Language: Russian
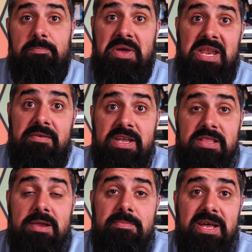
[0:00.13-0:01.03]

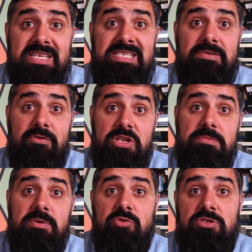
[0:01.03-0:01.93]
Привет, ребята! Сегодня
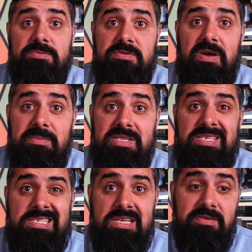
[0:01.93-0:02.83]
мы будем с вами
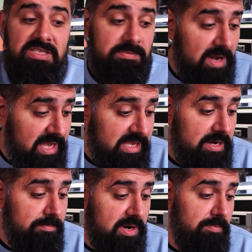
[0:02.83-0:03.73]
тестировать
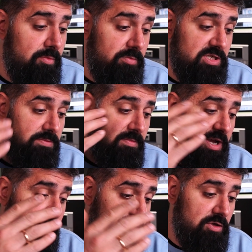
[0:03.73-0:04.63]
майнеры при помощи
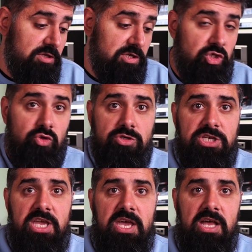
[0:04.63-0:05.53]
моей вот этой
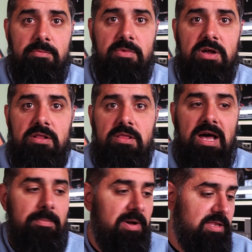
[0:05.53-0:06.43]
штучки Elmar
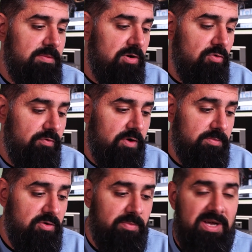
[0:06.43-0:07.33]
Lab. Не могу
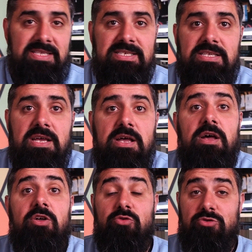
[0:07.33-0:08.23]
вам ее показать.
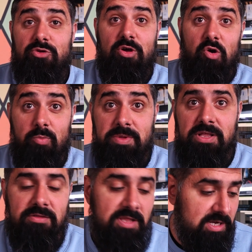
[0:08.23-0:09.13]
Ту, что я
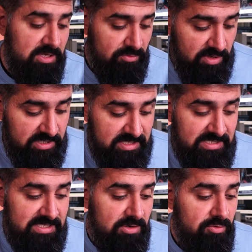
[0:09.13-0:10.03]
купил, да, которая
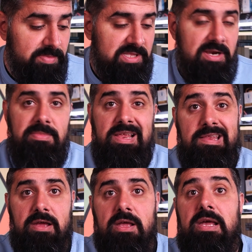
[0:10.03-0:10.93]
тестирует потребление.